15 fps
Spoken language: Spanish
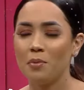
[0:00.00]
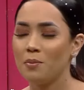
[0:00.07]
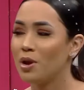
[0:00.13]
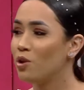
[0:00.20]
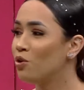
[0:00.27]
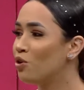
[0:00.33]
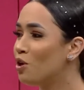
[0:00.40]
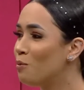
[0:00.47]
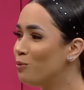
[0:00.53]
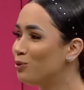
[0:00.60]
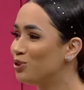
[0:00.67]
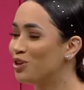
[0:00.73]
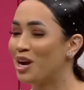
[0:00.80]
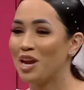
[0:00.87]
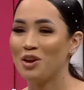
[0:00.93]
me ayuda
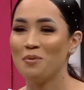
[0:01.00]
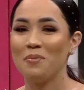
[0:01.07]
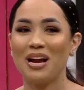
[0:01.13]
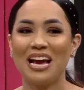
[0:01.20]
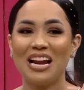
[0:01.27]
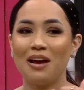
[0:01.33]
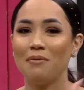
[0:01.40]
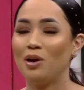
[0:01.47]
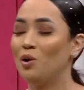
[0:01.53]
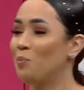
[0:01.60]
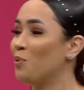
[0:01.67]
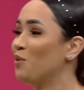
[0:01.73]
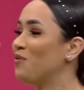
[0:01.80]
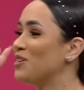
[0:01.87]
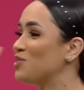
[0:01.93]
mucho que yo me ganaba a los
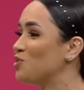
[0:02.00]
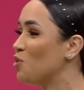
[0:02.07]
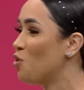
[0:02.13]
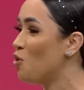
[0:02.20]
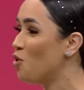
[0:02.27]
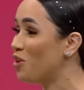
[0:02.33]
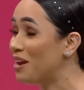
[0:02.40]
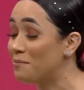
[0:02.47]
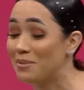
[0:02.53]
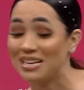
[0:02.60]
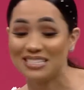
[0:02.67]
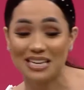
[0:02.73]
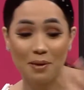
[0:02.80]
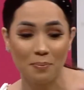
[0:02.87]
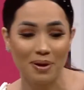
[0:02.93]
profesores, me
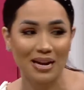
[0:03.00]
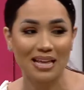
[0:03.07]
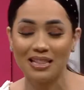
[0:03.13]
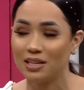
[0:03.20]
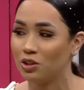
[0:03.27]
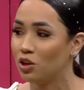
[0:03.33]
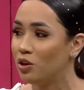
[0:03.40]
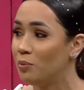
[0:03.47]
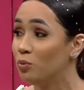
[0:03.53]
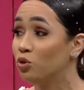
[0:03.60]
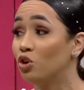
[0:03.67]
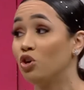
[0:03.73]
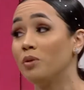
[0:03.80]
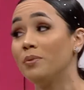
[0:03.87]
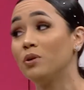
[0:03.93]
hacía pana de todo el
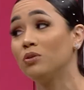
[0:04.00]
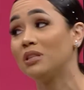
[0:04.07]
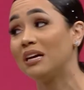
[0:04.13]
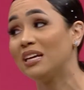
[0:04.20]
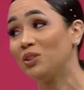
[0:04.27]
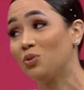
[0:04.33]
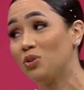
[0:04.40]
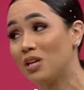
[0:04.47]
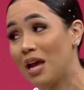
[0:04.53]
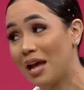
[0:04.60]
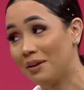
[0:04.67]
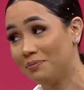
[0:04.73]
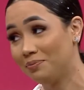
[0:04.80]
mundo, no me gustaba estudiar.